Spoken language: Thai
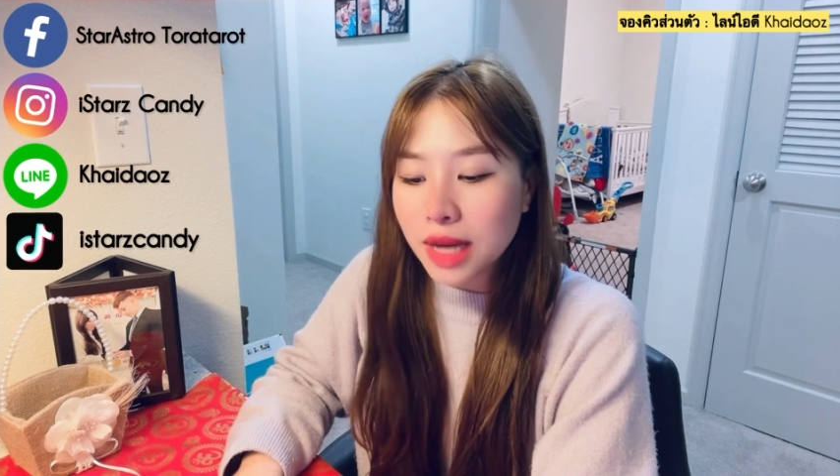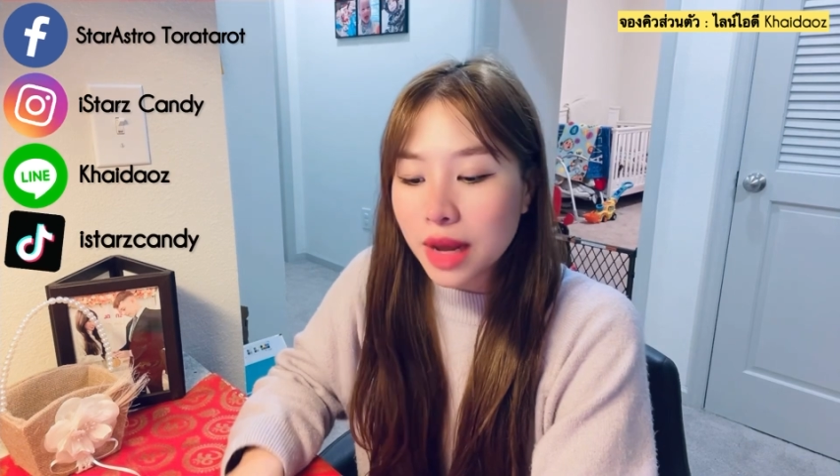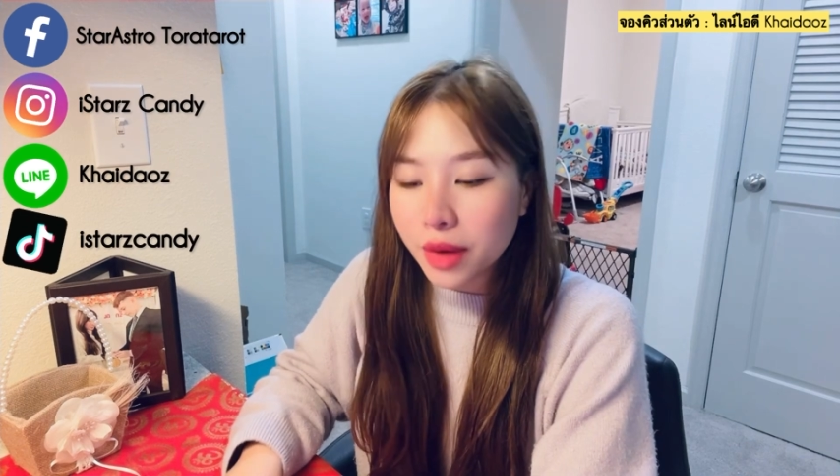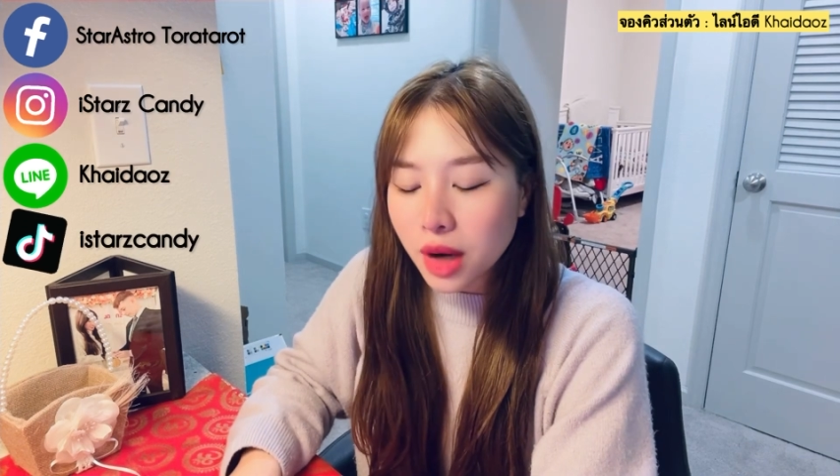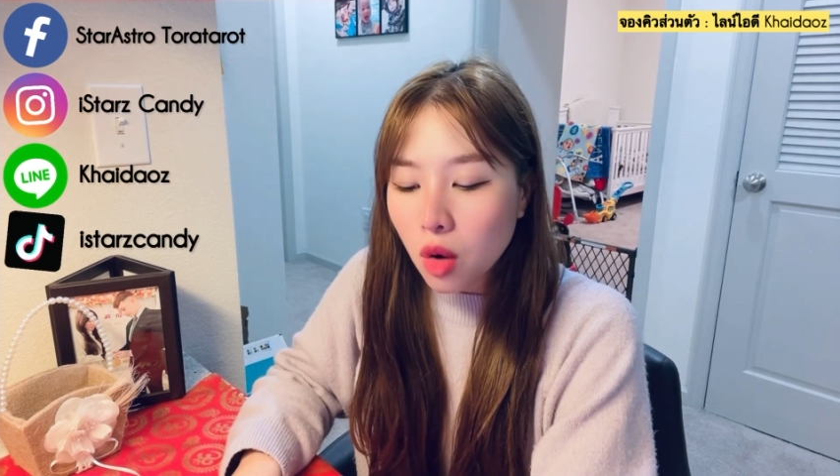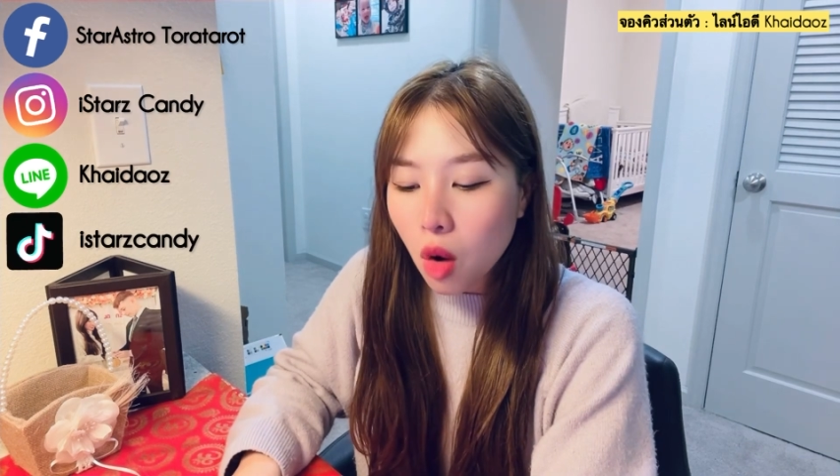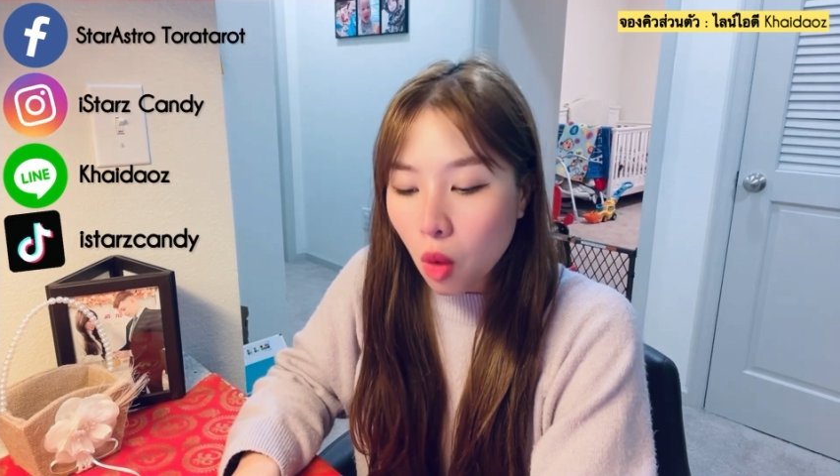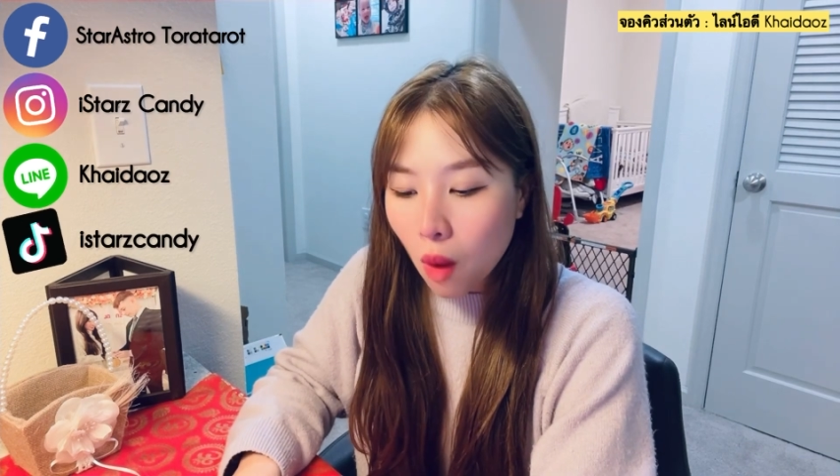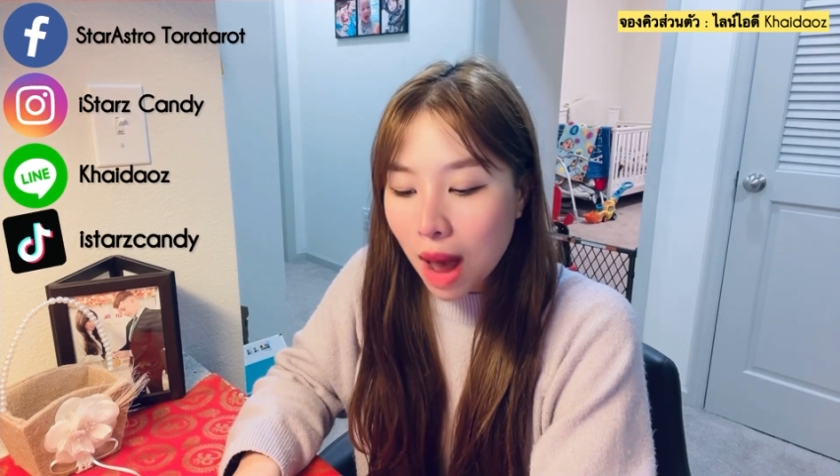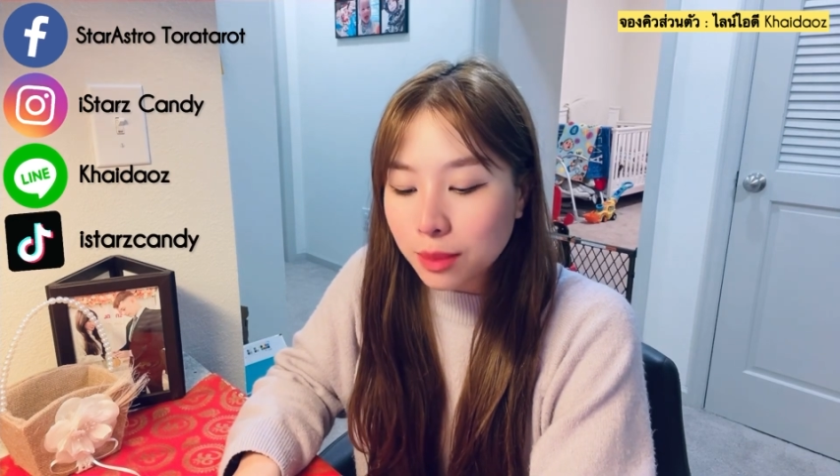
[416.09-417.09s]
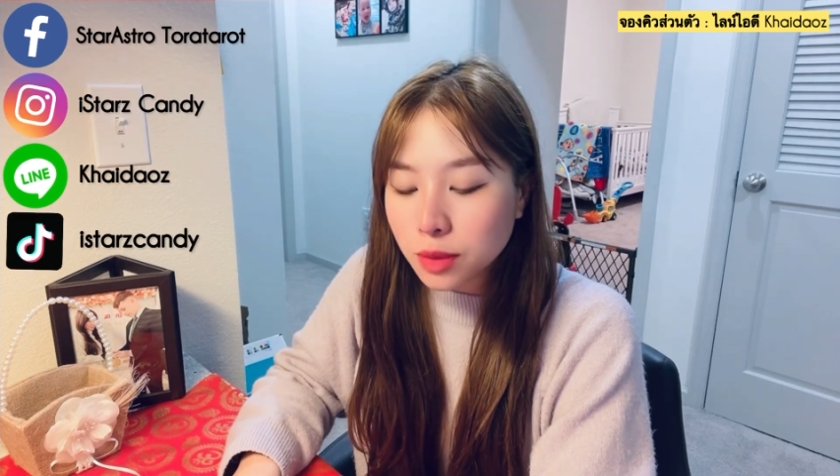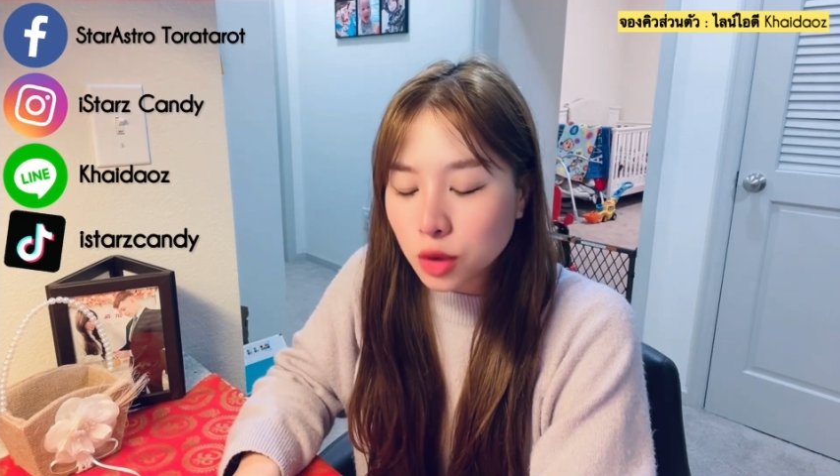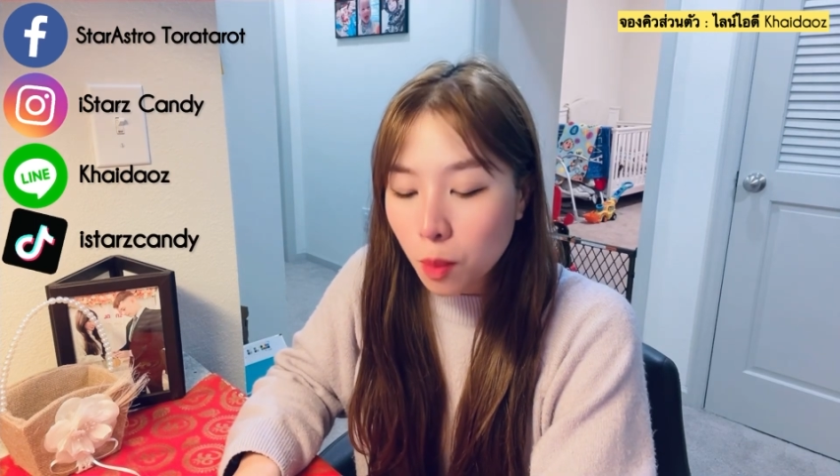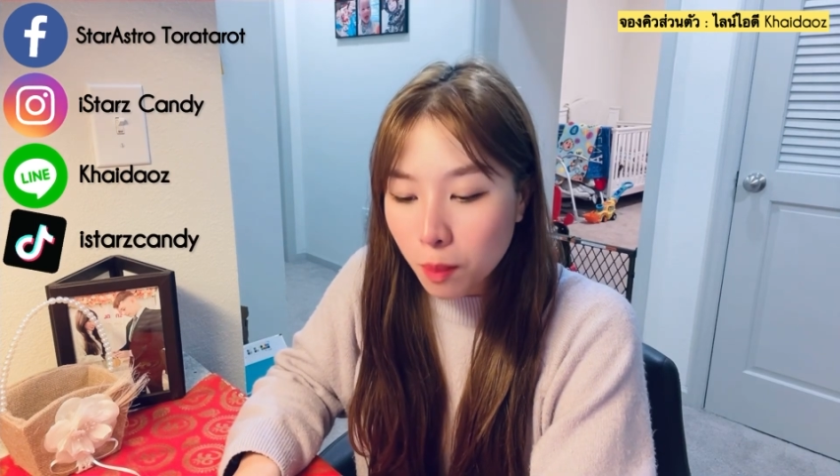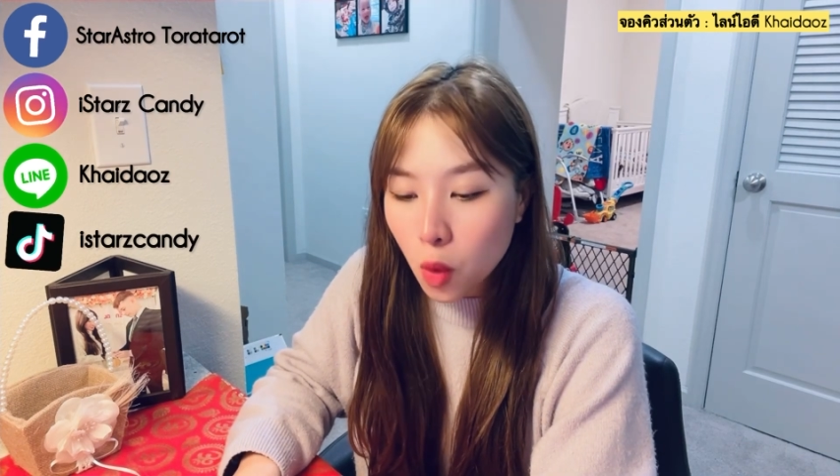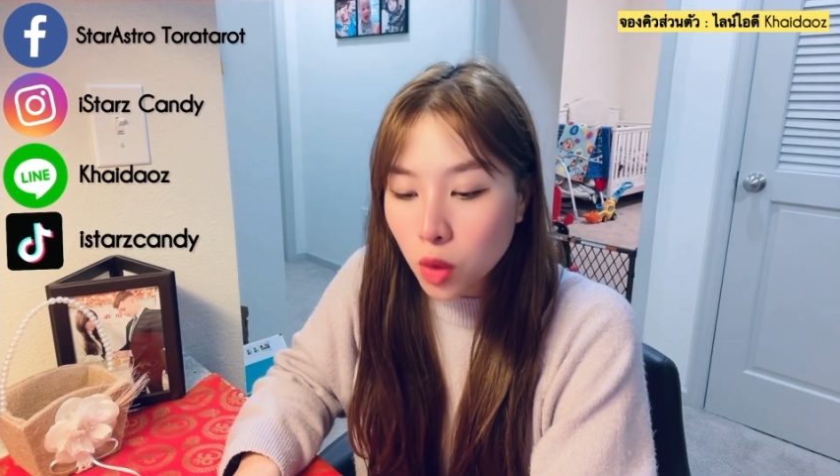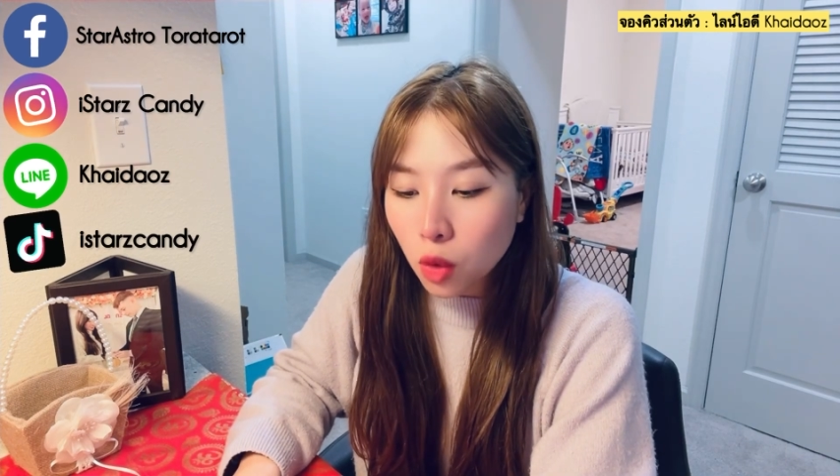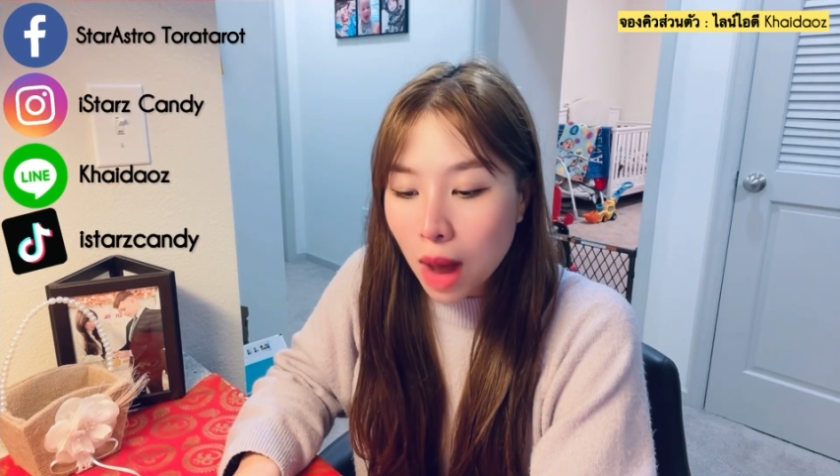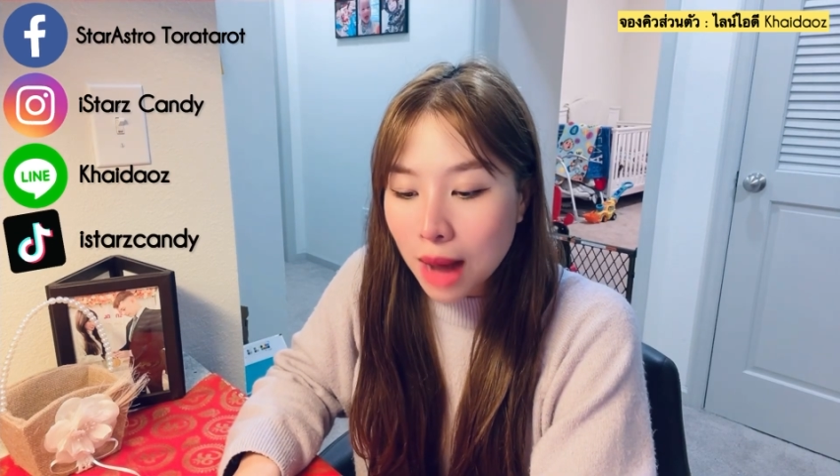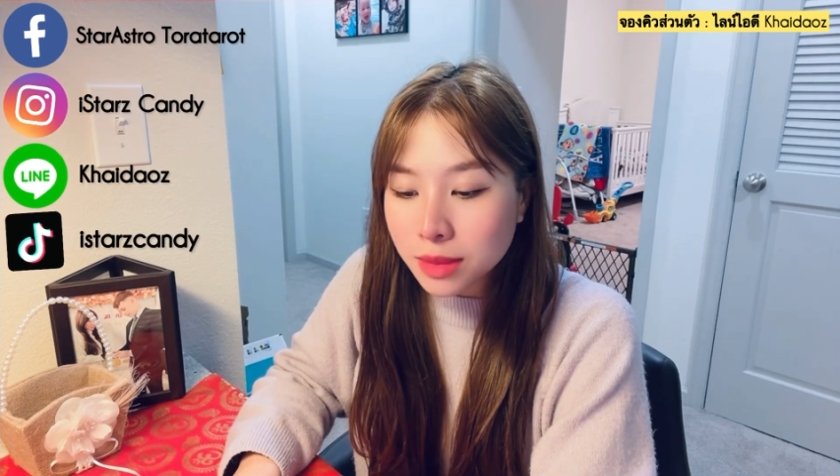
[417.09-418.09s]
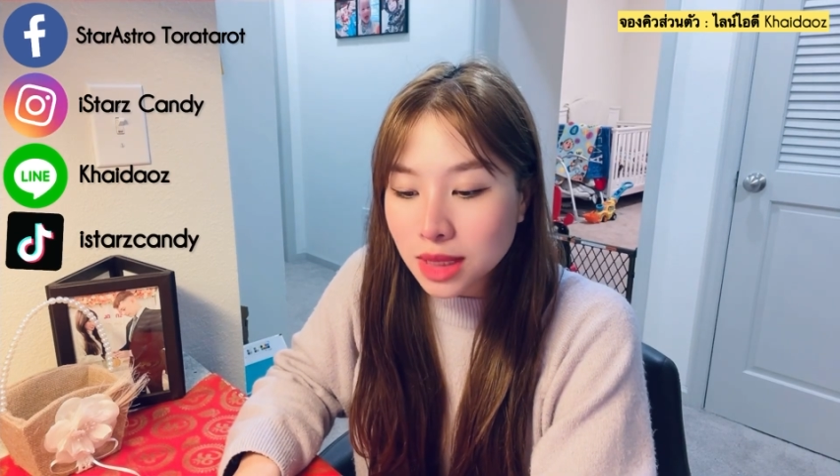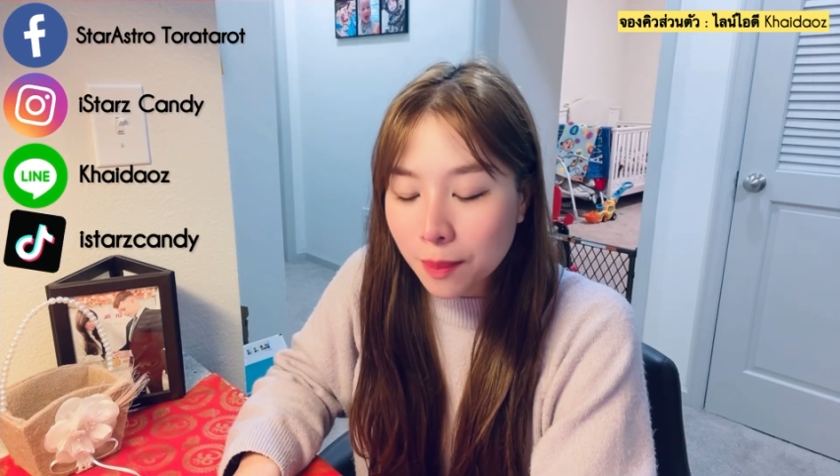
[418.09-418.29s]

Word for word: ในเรื่องของความสมบูรณ์ ความ